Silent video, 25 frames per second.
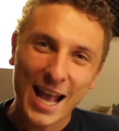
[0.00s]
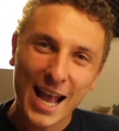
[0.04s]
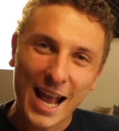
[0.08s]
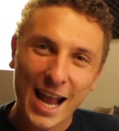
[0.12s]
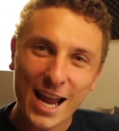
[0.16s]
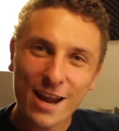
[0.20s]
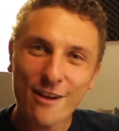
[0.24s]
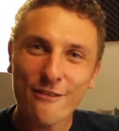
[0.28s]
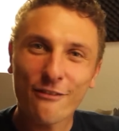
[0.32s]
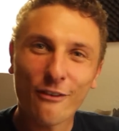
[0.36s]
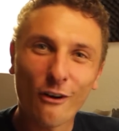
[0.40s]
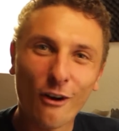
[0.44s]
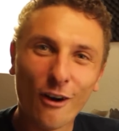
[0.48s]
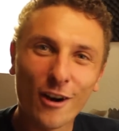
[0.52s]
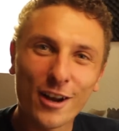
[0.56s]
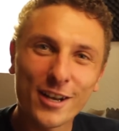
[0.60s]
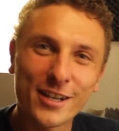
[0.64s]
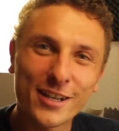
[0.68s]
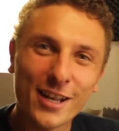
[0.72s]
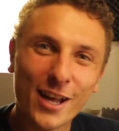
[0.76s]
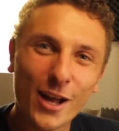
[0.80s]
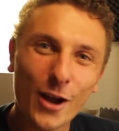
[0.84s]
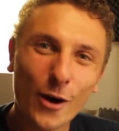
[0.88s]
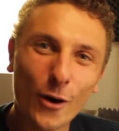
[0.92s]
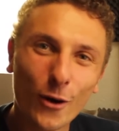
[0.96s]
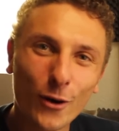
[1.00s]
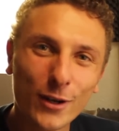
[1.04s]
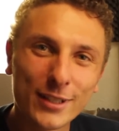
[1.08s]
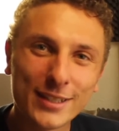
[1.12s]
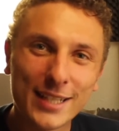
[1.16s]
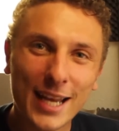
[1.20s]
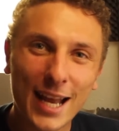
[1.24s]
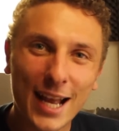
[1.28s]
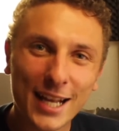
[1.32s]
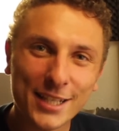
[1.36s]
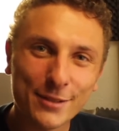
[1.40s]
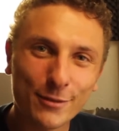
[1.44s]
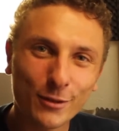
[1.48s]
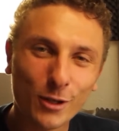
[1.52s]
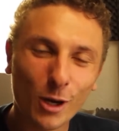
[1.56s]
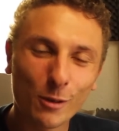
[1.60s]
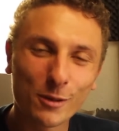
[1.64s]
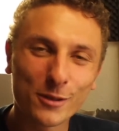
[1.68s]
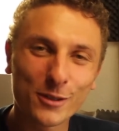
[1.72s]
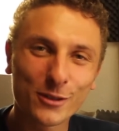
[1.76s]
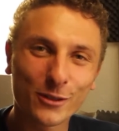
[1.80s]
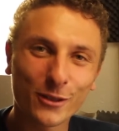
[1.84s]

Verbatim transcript: Hey Freunde und herzlich willkommen